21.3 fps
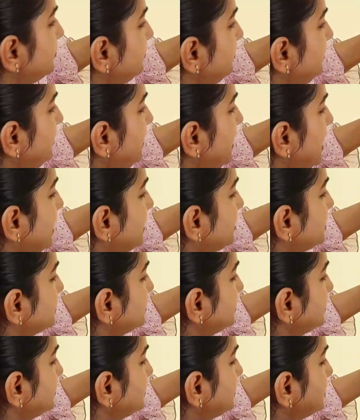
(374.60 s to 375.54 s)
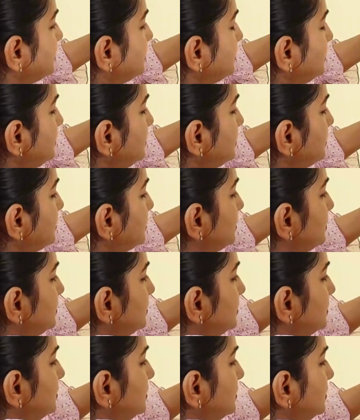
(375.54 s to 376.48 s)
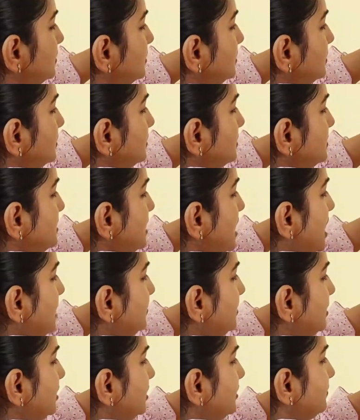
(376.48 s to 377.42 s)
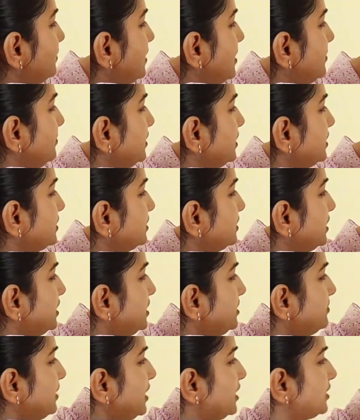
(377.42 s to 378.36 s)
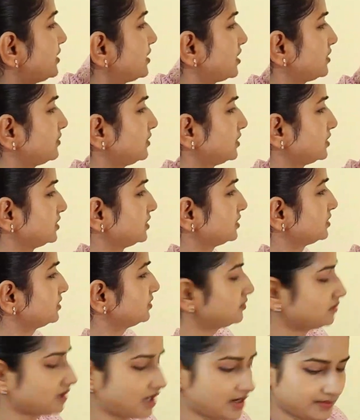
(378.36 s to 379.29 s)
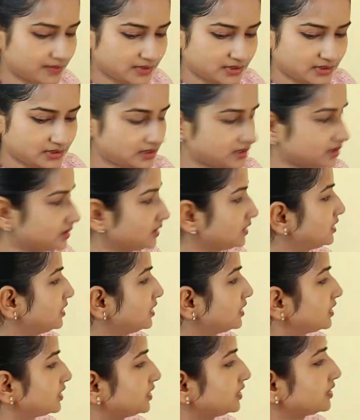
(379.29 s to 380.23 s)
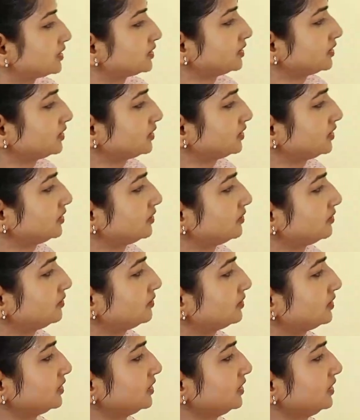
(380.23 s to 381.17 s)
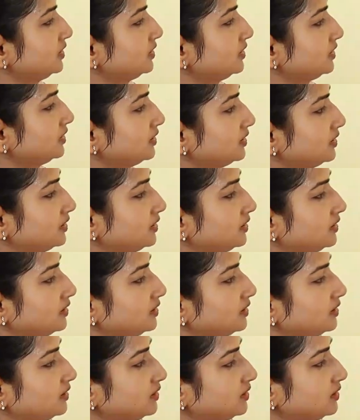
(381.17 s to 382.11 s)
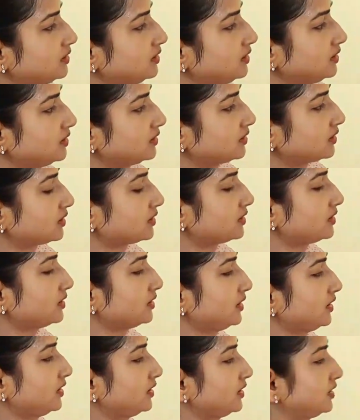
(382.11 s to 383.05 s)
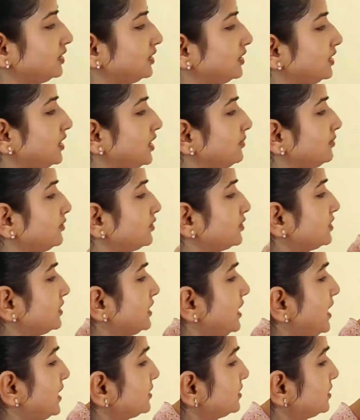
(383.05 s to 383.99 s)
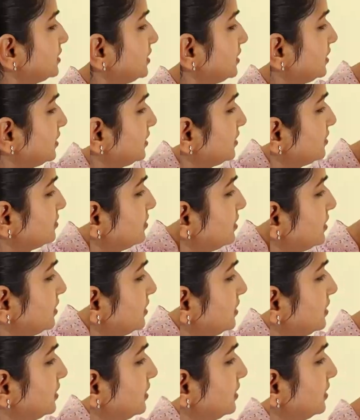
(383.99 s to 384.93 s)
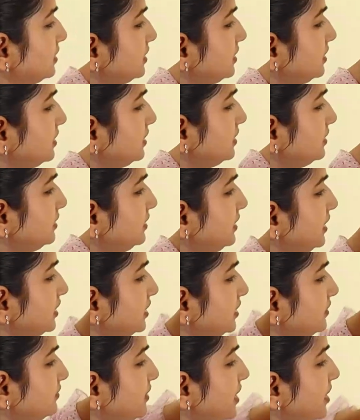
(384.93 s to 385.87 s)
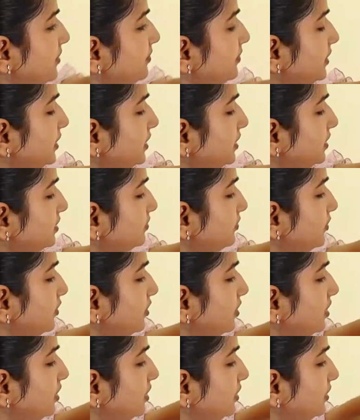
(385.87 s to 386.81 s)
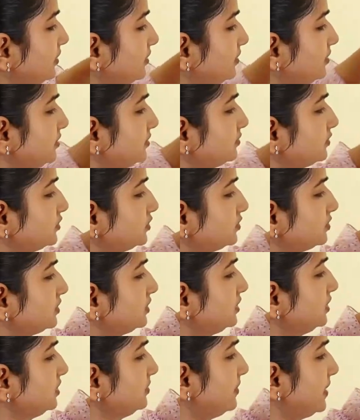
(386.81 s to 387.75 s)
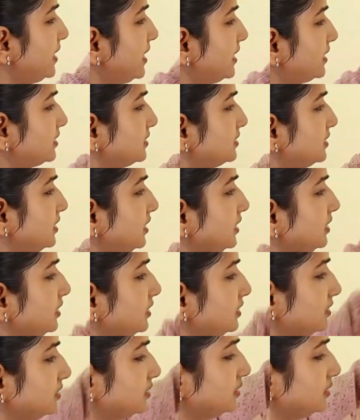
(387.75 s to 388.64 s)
बैठ सके ठीक है जहाँ भी अगर फैब्रिक नहीं बैठ रहा हो अच्छे से तो आप इस तरह से कट कर सकते हो सी इस तरह से कट करना है आपको स्लैस करते हुए ताकि फैब्रिक बहुत स्मूथली बैठ जाए